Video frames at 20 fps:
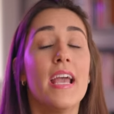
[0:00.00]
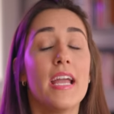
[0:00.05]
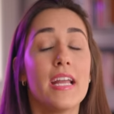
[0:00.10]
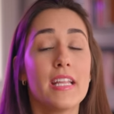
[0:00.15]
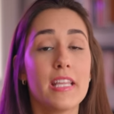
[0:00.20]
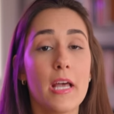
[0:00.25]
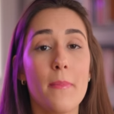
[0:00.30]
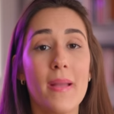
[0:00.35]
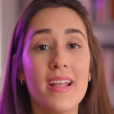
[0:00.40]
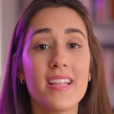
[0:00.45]
E
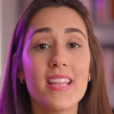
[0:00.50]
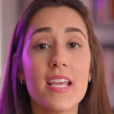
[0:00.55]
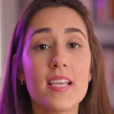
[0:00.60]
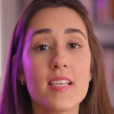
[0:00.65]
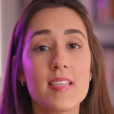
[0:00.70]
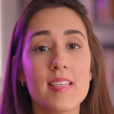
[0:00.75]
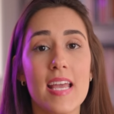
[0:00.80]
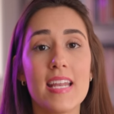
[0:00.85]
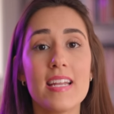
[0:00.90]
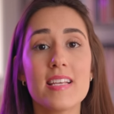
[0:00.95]
também tem
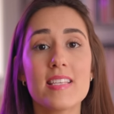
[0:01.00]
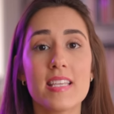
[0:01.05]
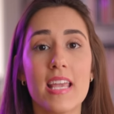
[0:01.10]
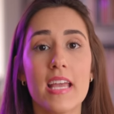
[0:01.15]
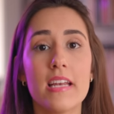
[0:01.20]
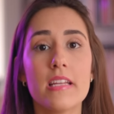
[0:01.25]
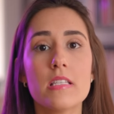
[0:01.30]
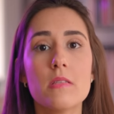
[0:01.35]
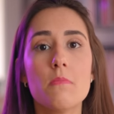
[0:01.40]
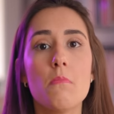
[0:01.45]
cenas que
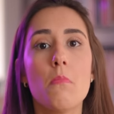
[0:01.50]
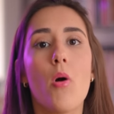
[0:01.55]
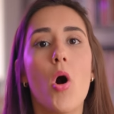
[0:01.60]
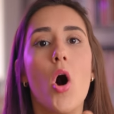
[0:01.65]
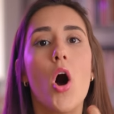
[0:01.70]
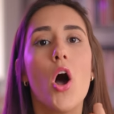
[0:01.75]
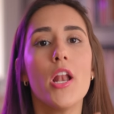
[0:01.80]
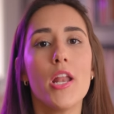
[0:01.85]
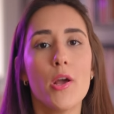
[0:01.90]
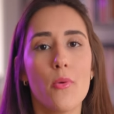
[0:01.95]
eles
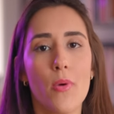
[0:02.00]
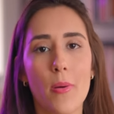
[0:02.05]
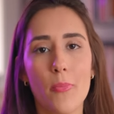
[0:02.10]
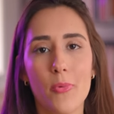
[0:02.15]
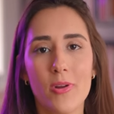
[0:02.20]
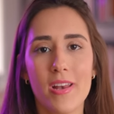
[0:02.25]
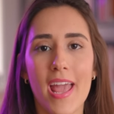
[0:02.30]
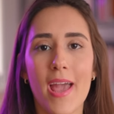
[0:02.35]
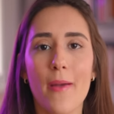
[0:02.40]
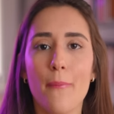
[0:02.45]
molham a
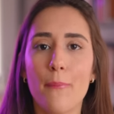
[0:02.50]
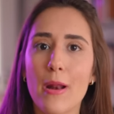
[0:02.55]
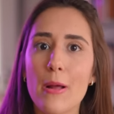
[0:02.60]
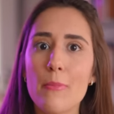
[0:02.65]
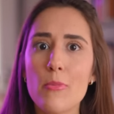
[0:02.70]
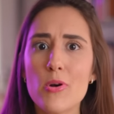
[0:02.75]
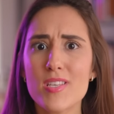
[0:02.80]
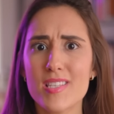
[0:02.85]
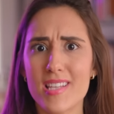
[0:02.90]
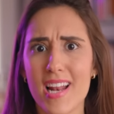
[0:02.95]
mulher para
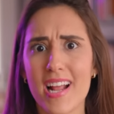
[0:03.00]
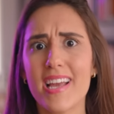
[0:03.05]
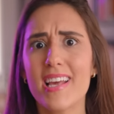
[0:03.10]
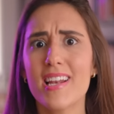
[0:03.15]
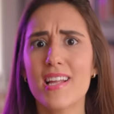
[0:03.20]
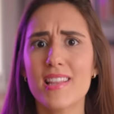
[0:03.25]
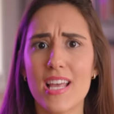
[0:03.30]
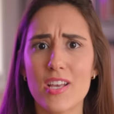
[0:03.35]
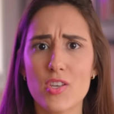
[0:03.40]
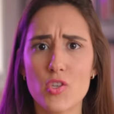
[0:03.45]
mostrar que
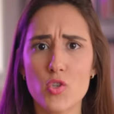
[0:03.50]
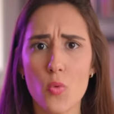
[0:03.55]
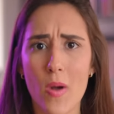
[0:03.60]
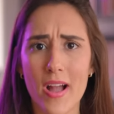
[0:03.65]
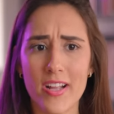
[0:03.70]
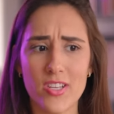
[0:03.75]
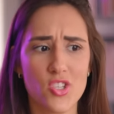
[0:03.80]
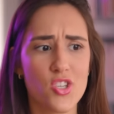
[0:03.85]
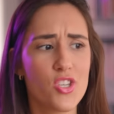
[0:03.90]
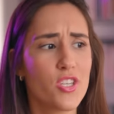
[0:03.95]
ela tá
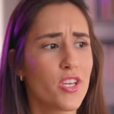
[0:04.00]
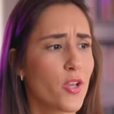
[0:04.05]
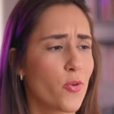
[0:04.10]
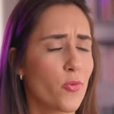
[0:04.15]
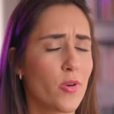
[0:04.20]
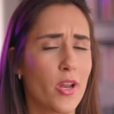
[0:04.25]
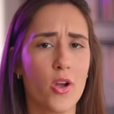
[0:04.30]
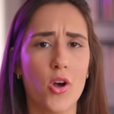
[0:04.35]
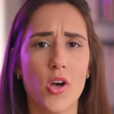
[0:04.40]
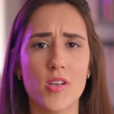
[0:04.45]
suadinha, que
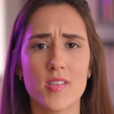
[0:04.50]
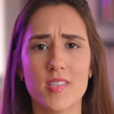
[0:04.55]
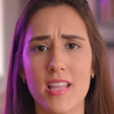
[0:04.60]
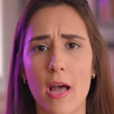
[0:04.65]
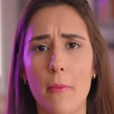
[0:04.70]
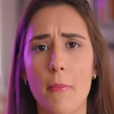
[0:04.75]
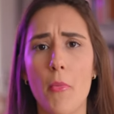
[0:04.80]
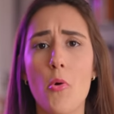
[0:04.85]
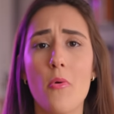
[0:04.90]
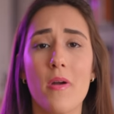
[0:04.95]
o negócio
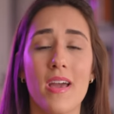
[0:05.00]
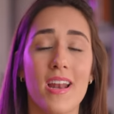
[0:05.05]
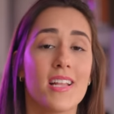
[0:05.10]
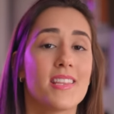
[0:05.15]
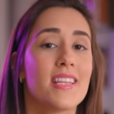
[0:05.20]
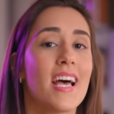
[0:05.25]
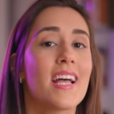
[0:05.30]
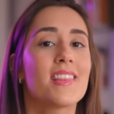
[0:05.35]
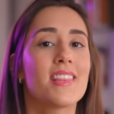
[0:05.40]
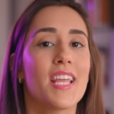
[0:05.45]
tá bom, que ela
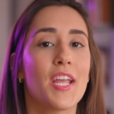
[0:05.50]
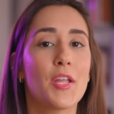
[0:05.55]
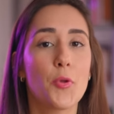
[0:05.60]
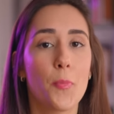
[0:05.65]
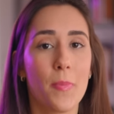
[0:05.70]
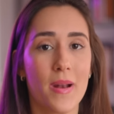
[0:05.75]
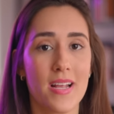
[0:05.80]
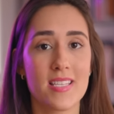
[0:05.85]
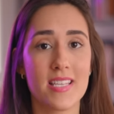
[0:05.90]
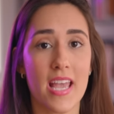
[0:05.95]
tá tendo
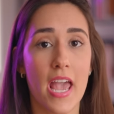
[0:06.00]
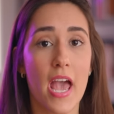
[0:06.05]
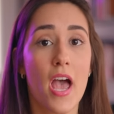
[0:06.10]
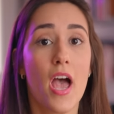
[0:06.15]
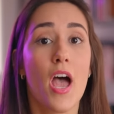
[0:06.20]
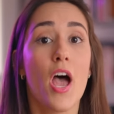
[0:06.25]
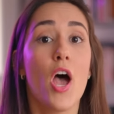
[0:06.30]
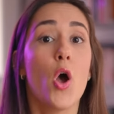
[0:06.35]
prazer.